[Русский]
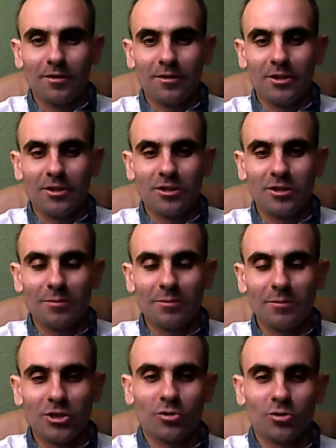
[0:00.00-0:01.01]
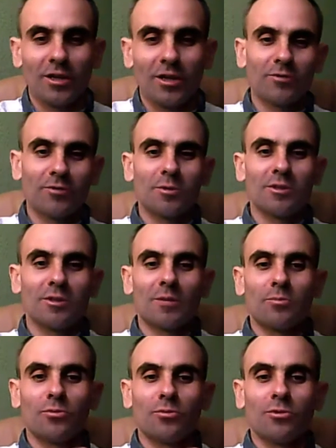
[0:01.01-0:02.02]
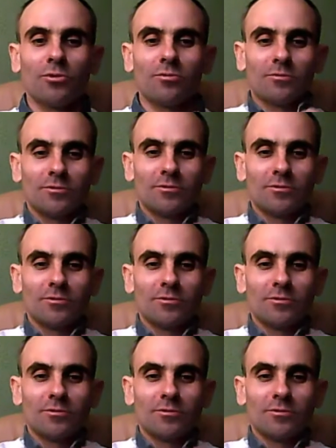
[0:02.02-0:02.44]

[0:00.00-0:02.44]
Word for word: Начинаем наш онлайн-вебинар по